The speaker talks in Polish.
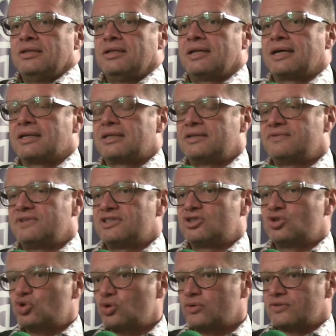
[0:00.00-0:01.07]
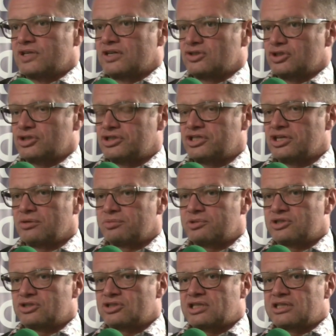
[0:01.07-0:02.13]
negatywnych skutków tego, co się działo
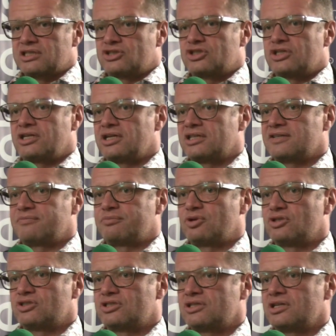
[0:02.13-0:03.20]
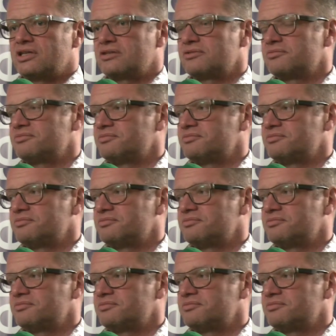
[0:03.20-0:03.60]
przez ostatnie 4 lata w Polsce, no ale to,